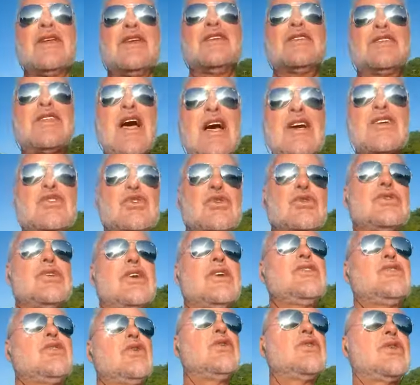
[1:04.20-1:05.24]
está
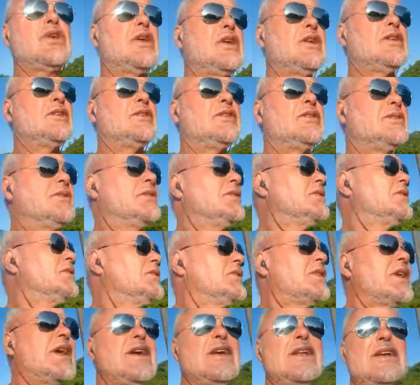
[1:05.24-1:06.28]
ajudando alguém,
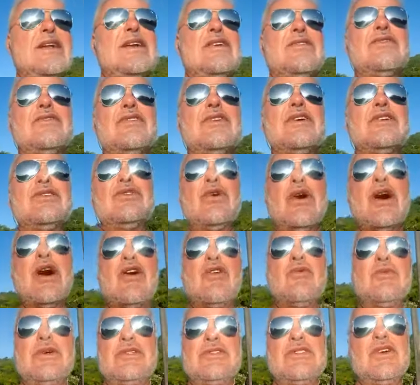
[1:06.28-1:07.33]
está elevando a
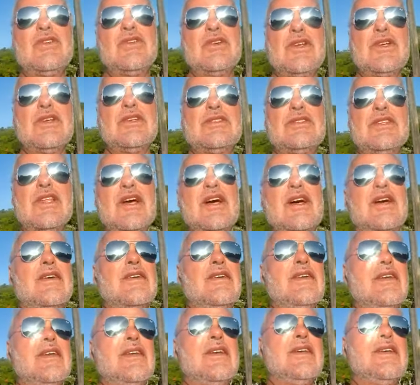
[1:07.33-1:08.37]
alma de alguém, está
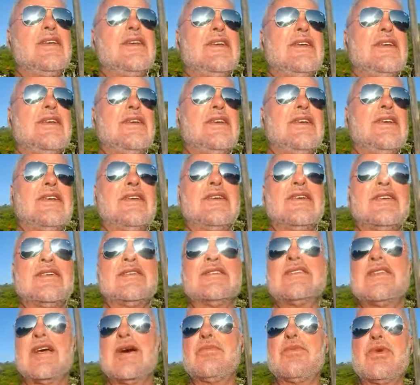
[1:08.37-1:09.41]

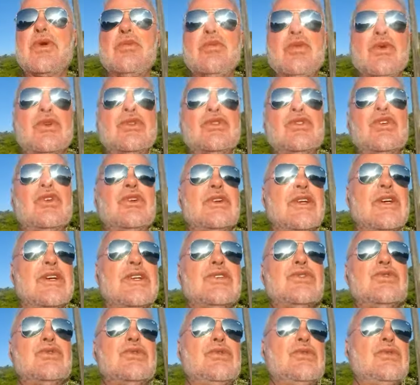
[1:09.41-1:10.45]
tá
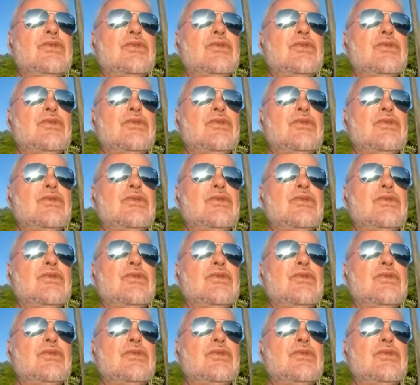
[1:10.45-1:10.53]
proporcionando